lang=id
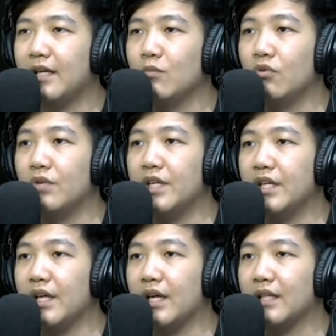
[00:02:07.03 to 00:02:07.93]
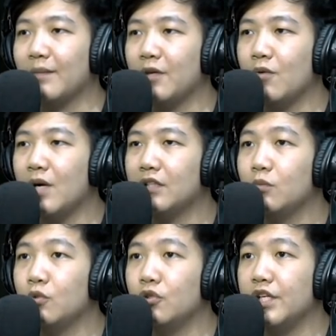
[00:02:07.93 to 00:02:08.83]
bunuh diri ya kan tapi gua nggak tahu
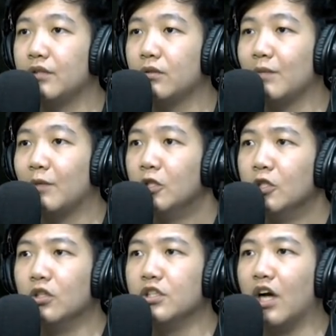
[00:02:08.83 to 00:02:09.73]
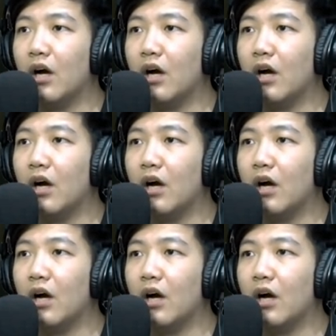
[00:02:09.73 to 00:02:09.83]
bunuh diri itu kenapa hujan oh, iya.